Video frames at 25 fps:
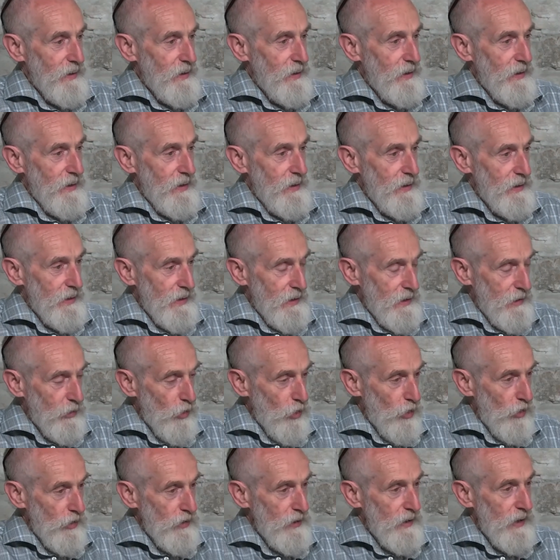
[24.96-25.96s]
Si
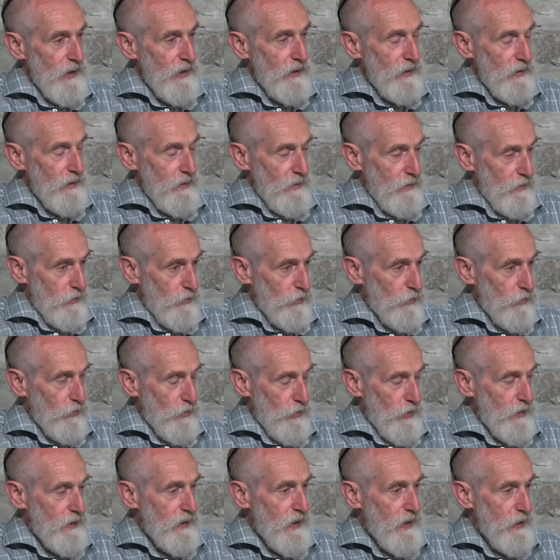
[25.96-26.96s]
toglie
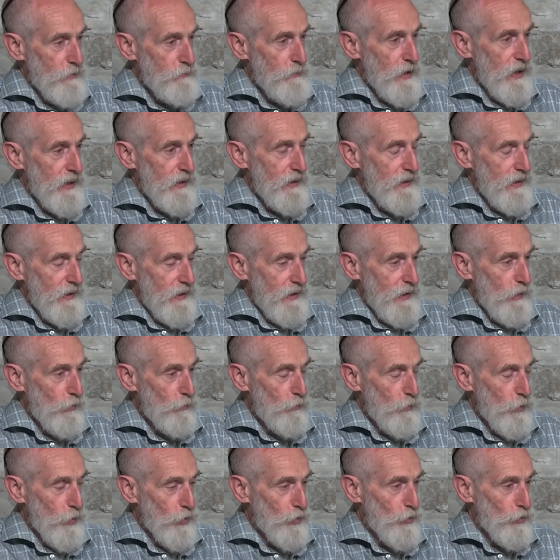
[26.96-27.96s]
gli alimenti che è
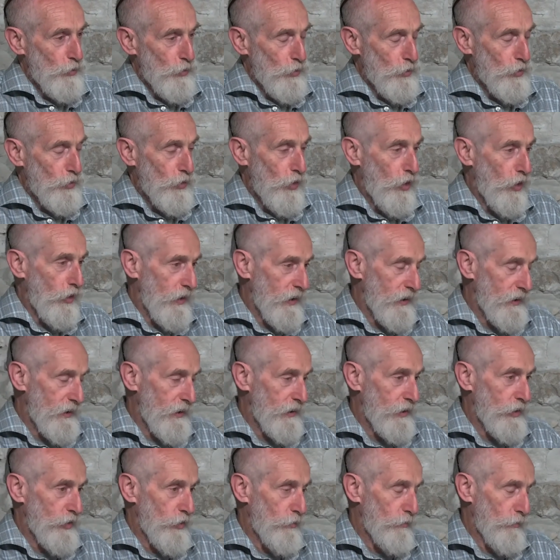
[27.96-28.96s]
opportuno togliere,
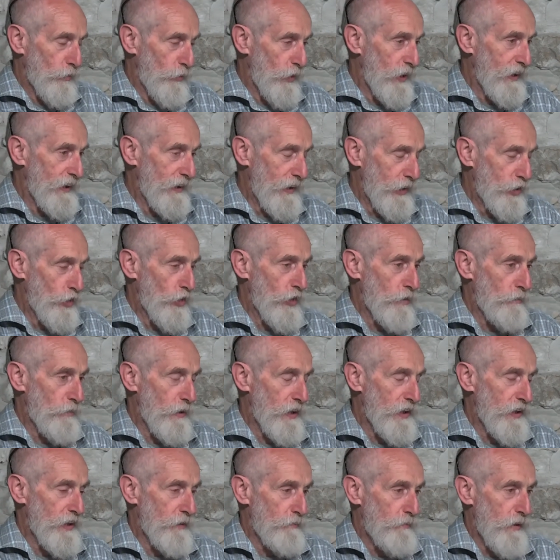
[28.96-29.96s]
sono, questi sono i
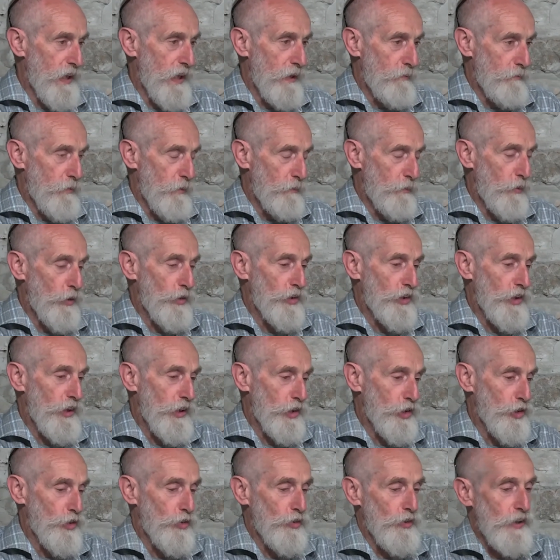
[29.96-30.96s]
principali, ma poi ce ne
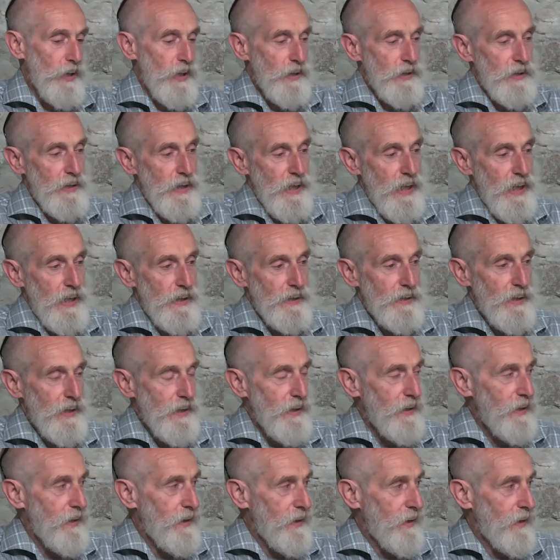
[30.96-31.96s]
sono tanti
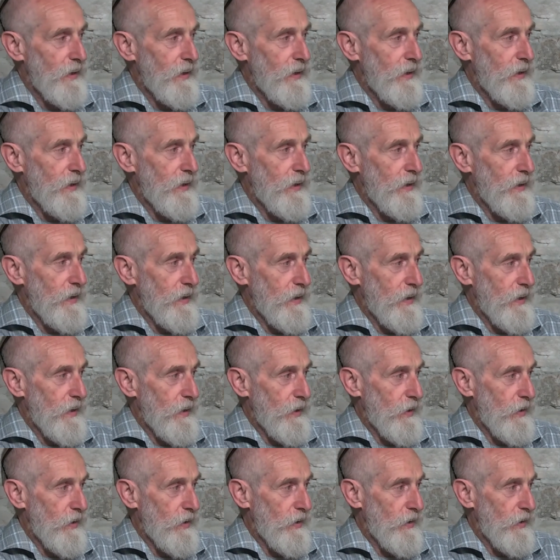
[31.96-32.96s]
altri. CIN
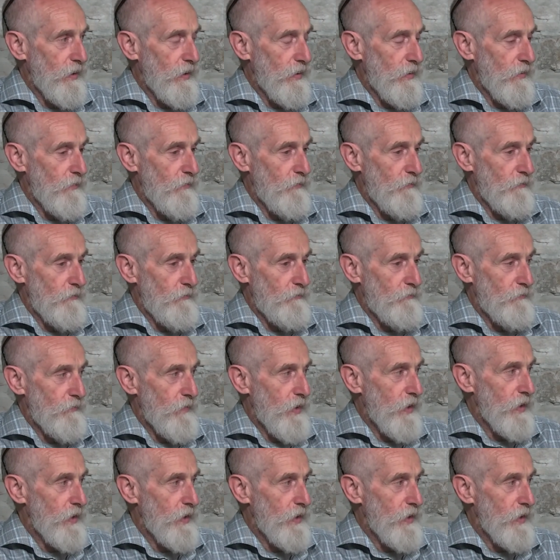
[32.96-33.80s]
1, CIN 2.